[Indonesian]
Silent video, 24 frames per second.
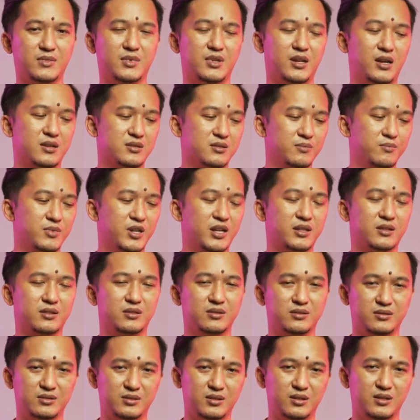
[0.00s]
nggak seberat
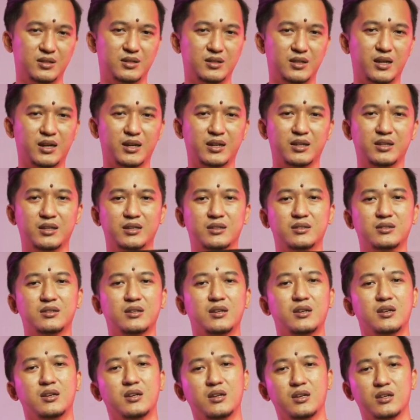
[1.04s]
yang ini
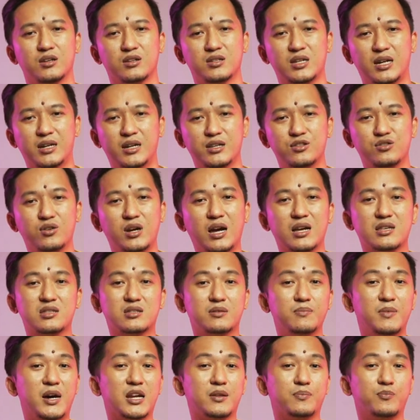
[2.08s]
terus ada juga
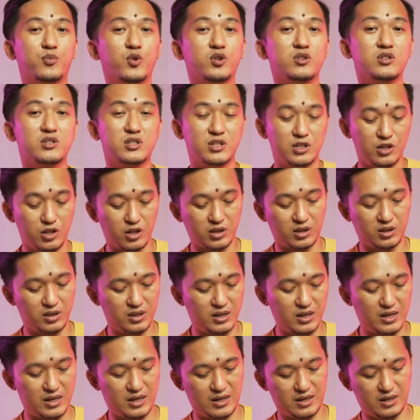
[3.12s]
smartphone
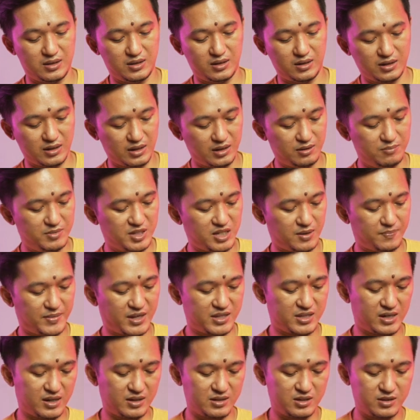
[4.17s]
slotnya jadi kalian bisa
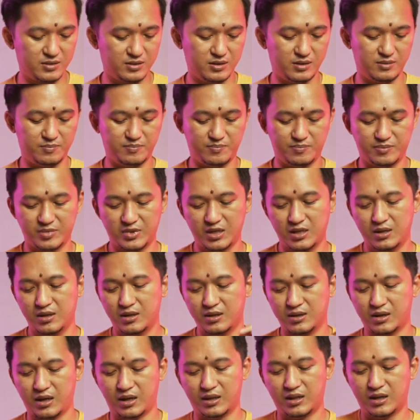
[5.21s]
pasang
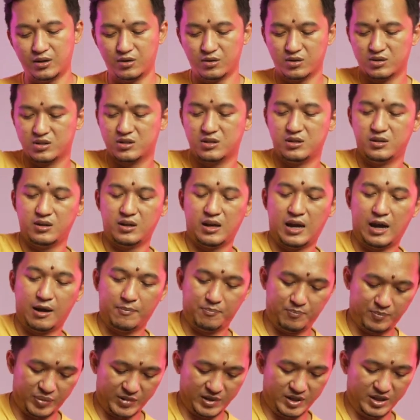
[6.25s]
kayak naruh
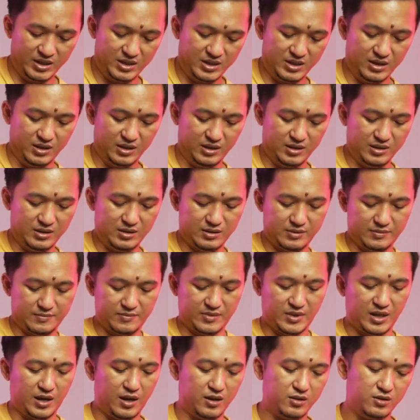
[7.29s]
HP di sini
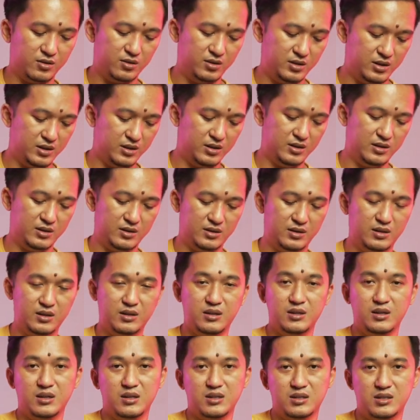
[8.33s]
atau di
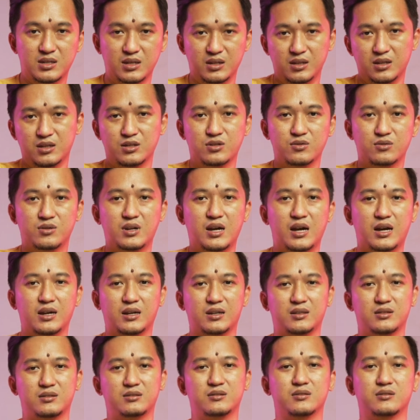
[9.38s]
sini juga
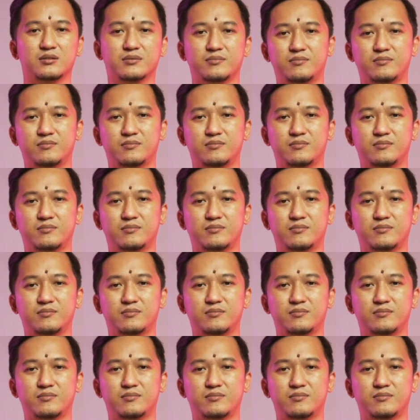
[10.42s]
gitu